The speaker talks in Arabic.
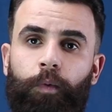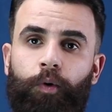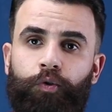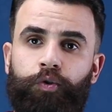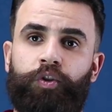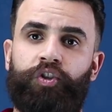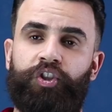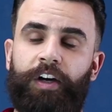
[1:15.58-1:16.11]

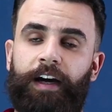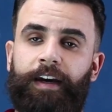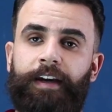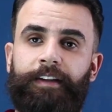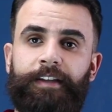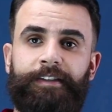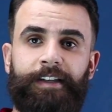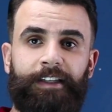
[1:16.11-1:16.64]
وبخصوص
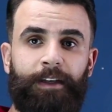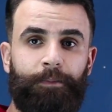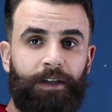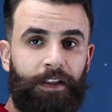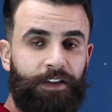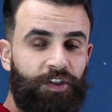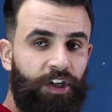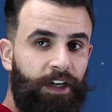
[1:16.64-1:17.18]
الجاكيت استخدمت
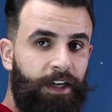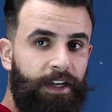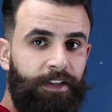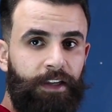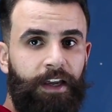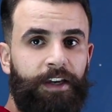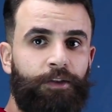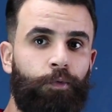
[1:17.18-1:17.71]
هذا
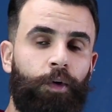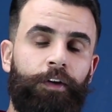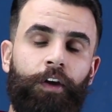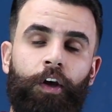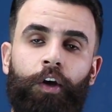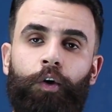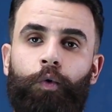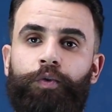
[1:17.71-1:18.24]
الجاكيت الاسود
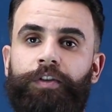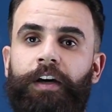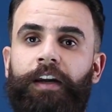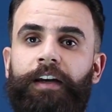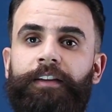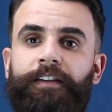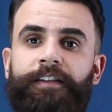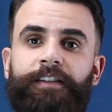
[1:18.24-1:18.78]
وصار
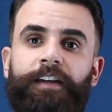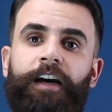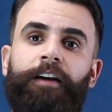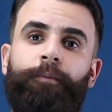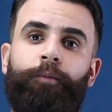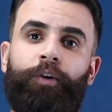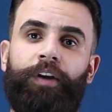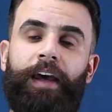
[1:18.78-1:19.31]
عندي
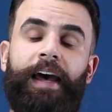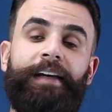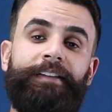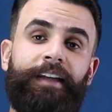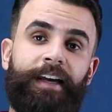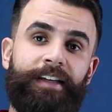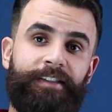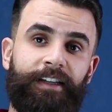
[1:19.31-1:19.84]
ستايل مريح
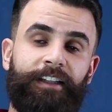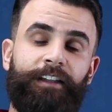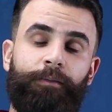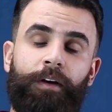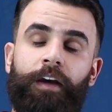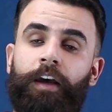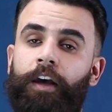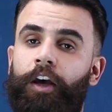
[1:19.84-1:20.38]
اقدر
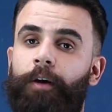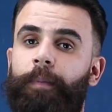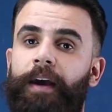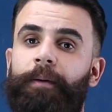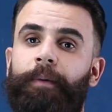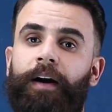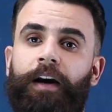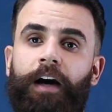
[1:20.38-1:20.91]
استخدمه
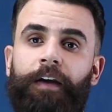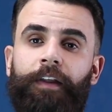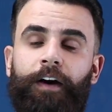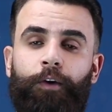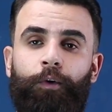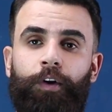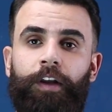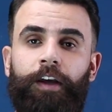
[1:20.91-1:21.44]
باي مكان
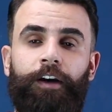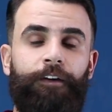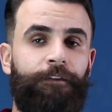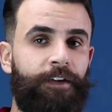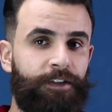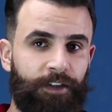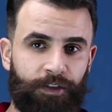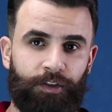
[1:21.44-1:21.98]
اروح له
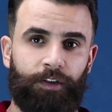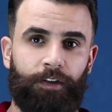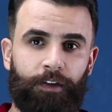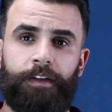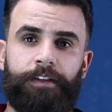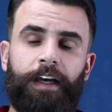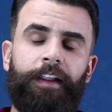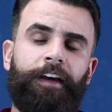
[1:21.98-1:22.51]
فصل الشتاء
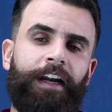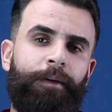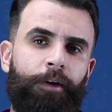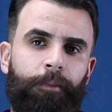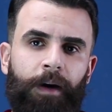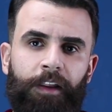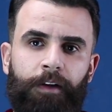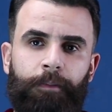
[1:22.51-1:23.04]
الستايل الرابع
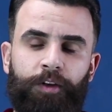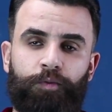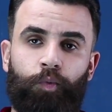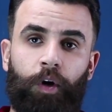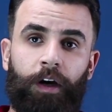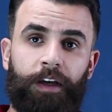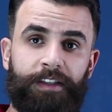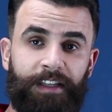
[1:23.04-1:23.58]
بهذه
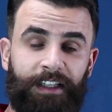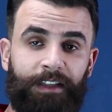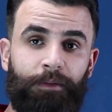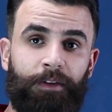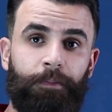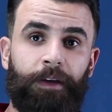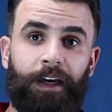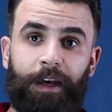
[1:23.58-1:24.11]
المجموعه
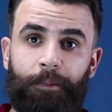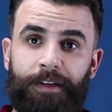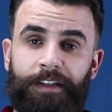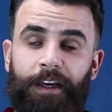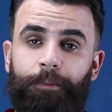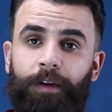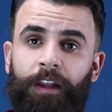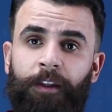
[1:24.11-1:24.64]
استخدمت فيه قميص
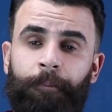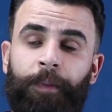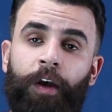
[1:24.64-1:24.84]
ابيض